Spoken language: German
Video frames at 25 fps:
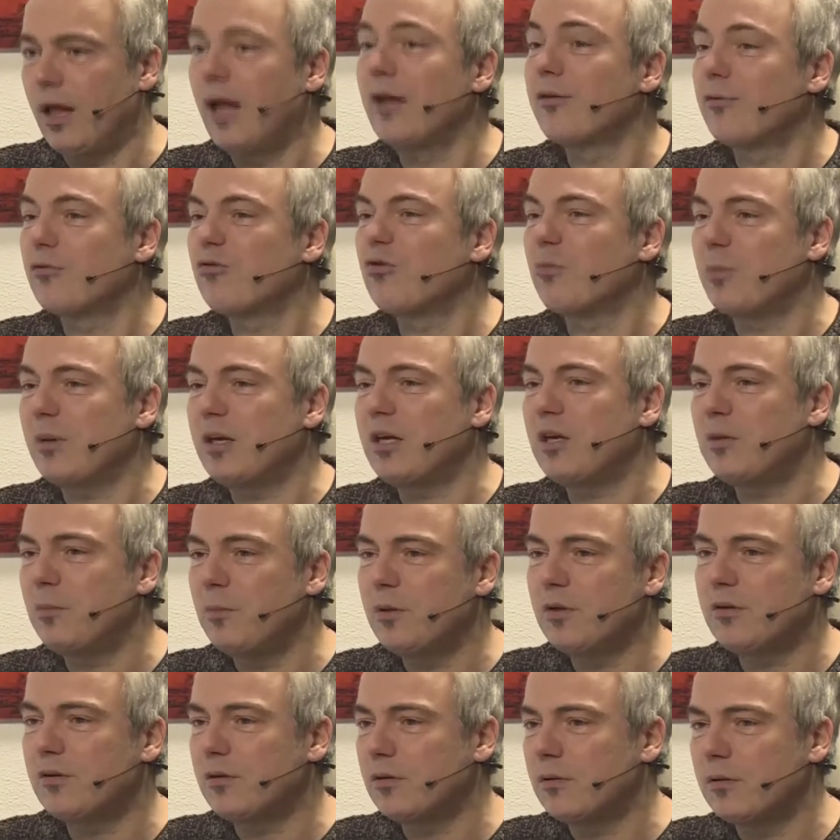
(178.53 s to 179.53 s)
Also sprich
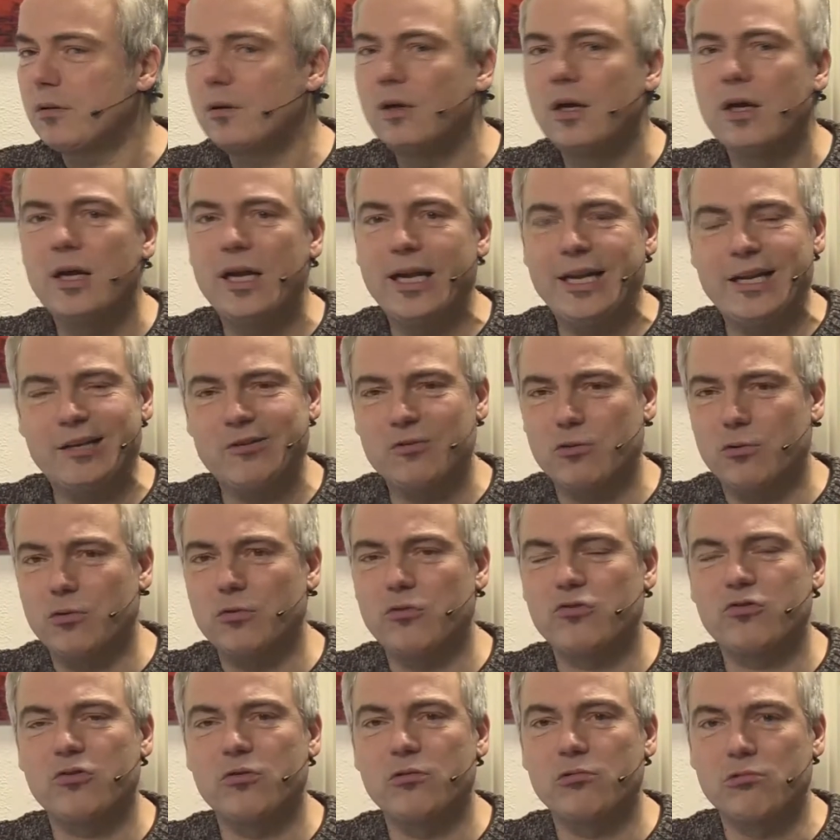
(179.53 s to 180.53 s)
mit äh,
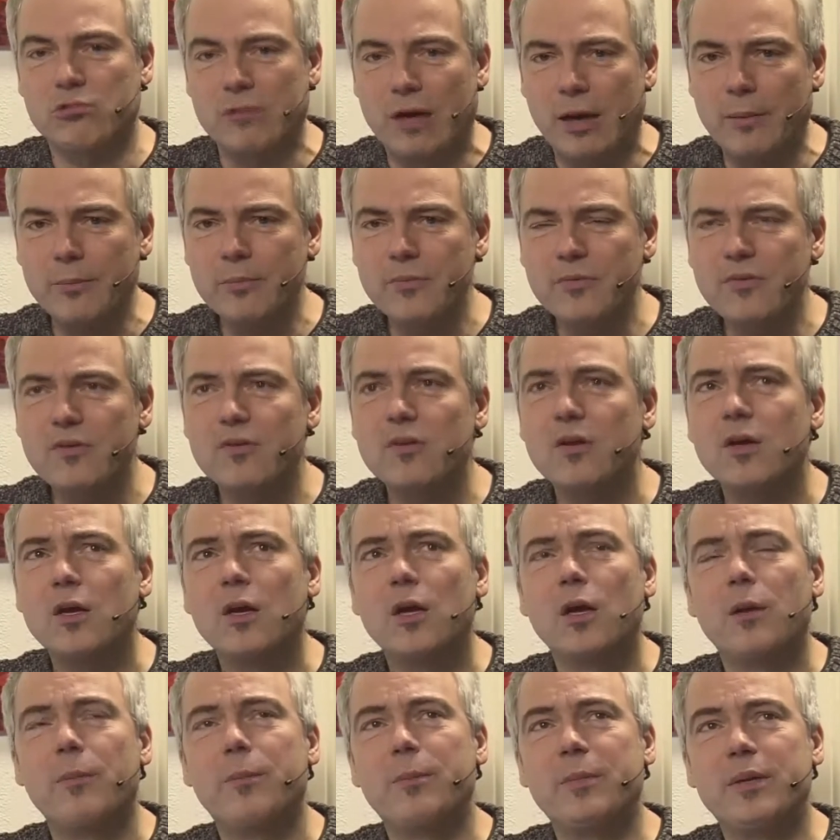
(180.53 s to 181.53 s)
elektronischen Drums
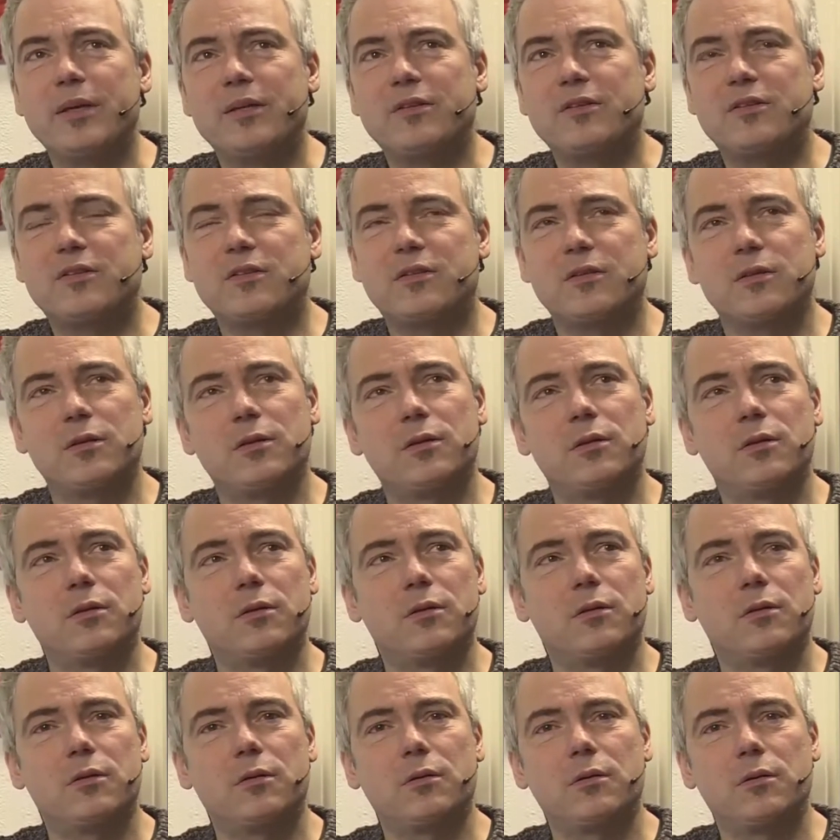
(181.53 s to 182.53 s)
mit
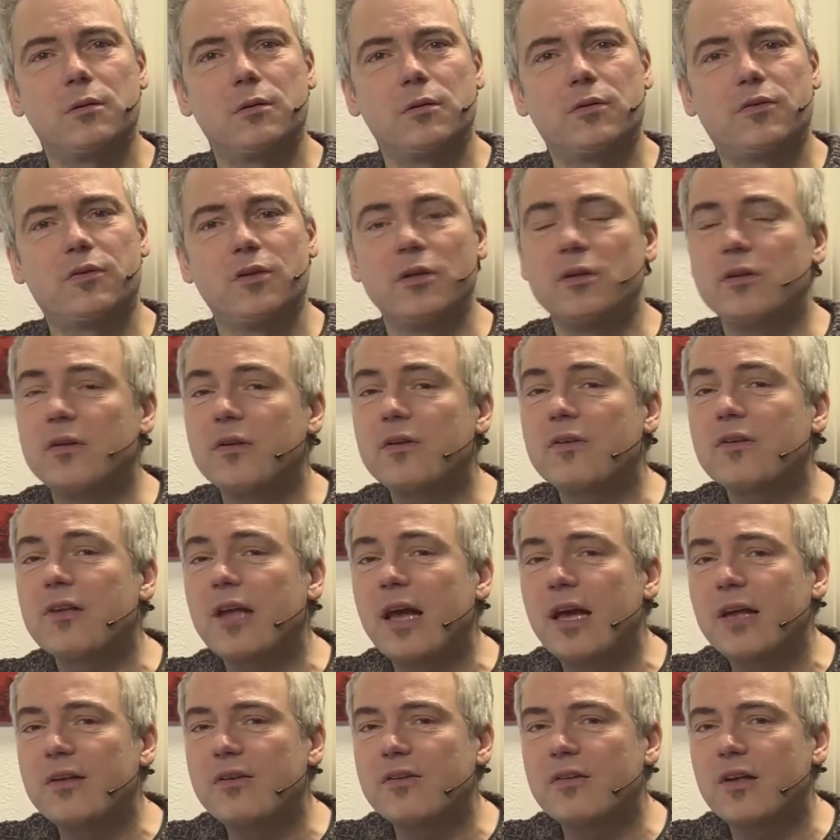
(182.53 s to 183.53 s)
äh,
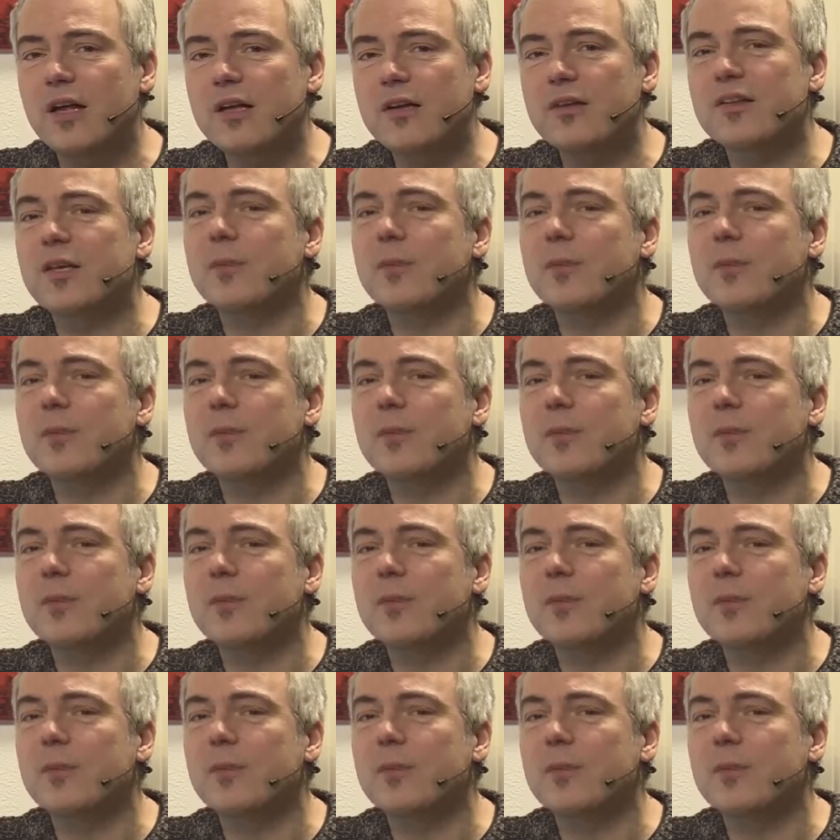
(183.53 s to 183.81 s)
Synthesizern.